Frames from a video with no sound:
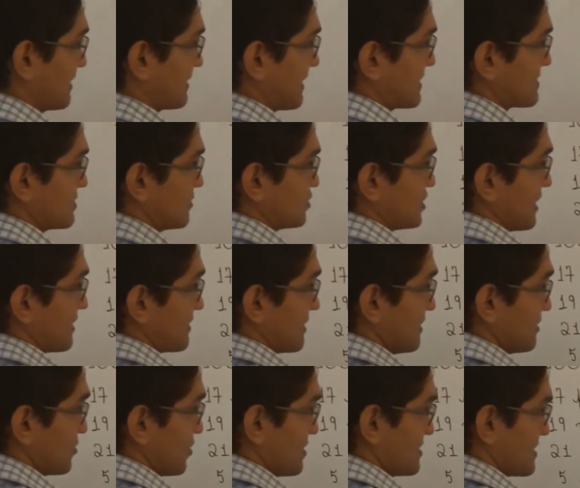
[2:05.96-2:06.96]
e natação. Já
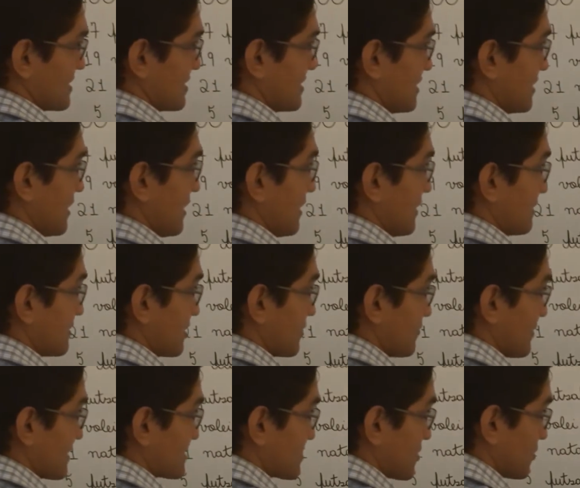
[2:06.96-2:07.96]
tem 2 aqui.
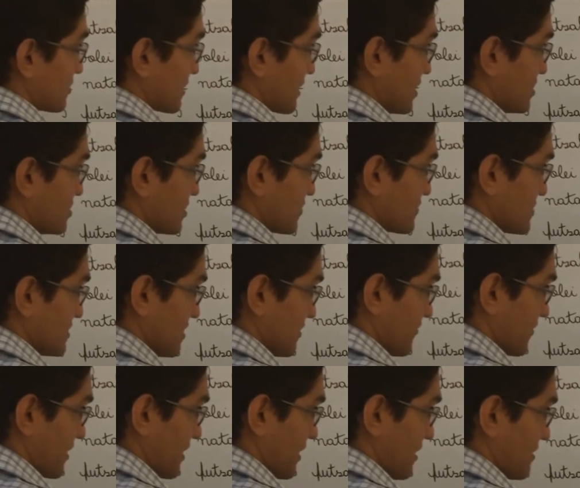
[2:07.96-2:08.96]
Então nessa outra regiãozinha
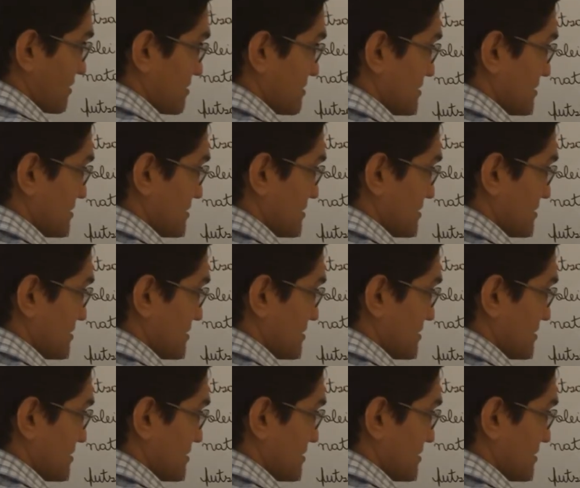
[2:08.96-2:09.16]
fica